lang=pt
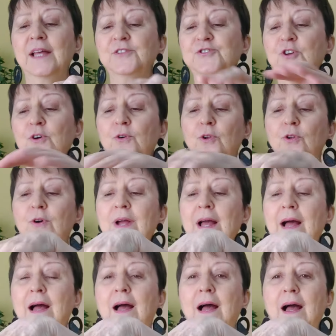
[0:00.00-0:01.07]
É só
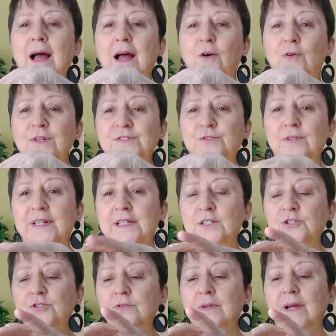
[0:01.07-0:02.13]
colocar o
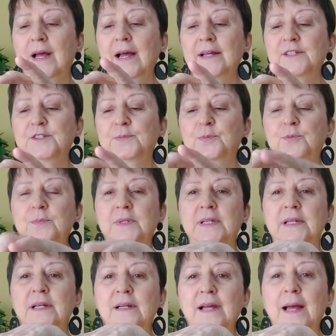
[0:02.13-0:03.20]
azulejo, a
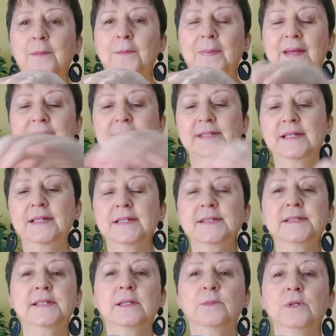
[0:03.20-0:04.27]
espuminha, a peça aqui em
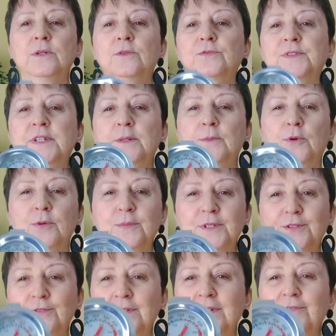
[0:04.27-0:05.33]
cima, o
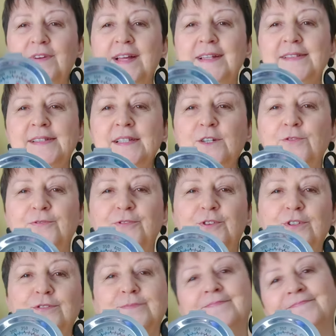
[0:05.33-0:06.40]
termômetro e vai assim ao
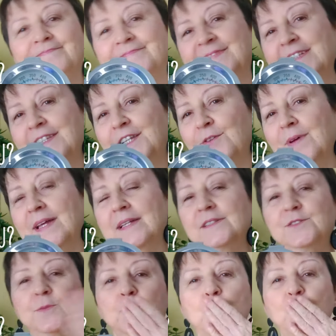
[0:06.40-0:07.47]
forno. Então é
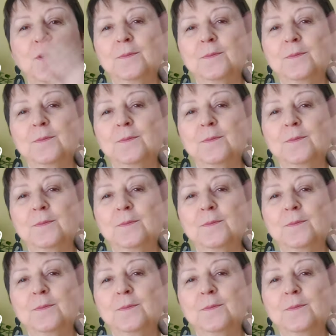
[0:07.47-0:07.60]
isso.